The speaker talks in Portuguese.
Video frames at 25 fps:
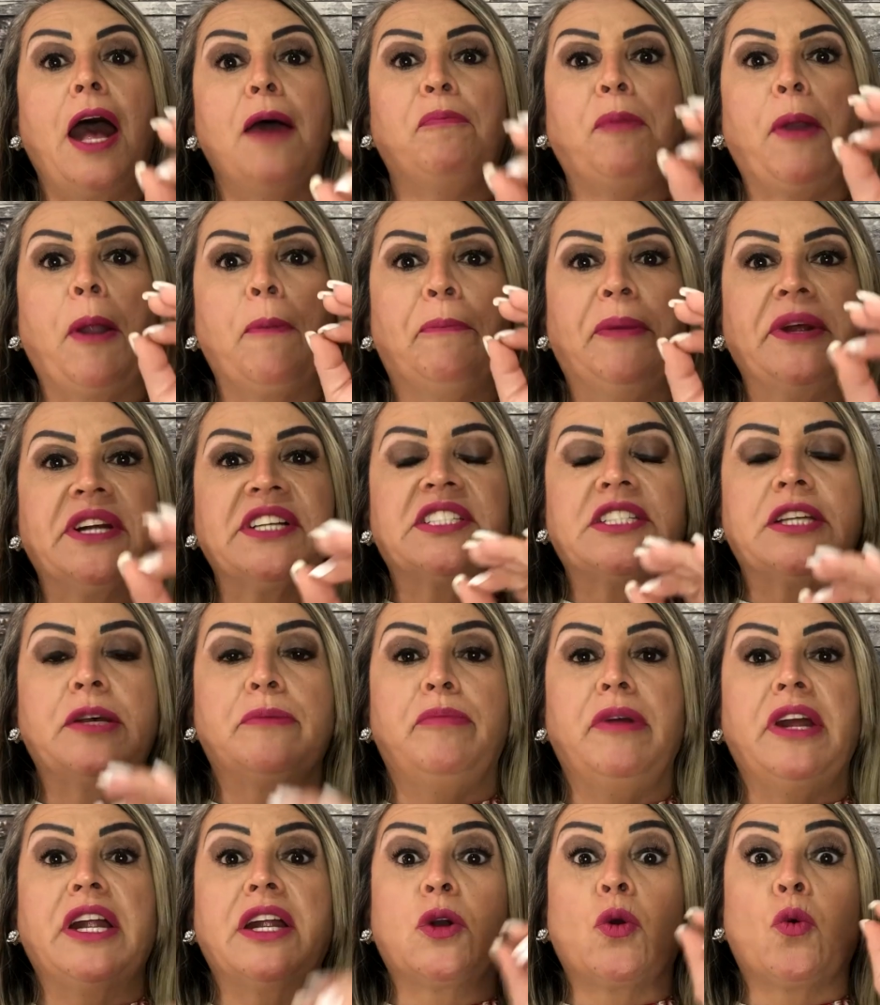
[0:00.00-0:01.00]
Dá para
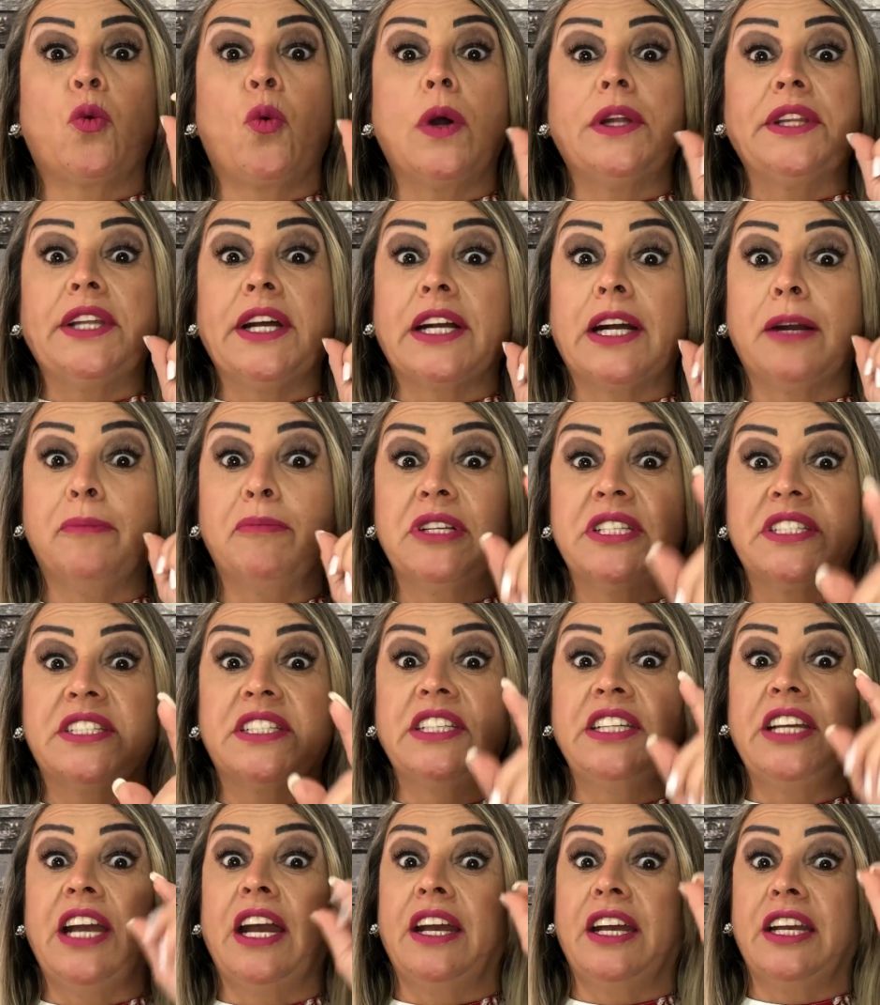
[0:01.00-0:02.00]
perceber quando a
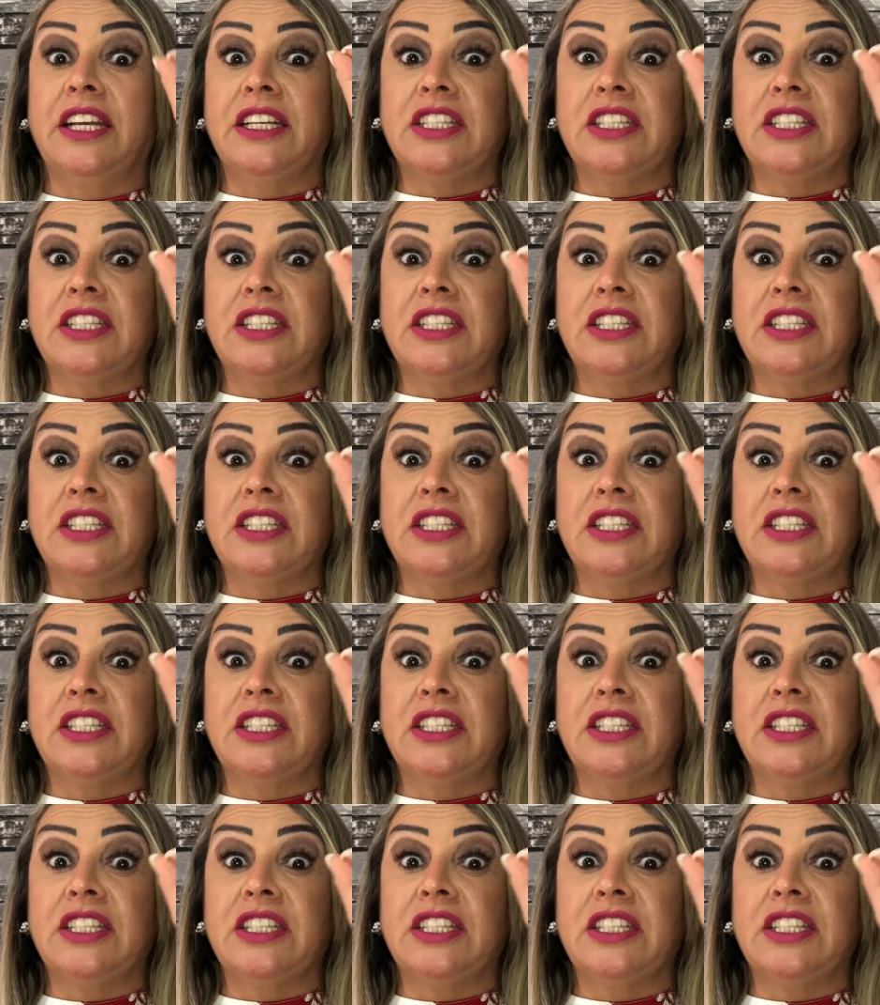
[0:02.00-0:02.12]
camisinha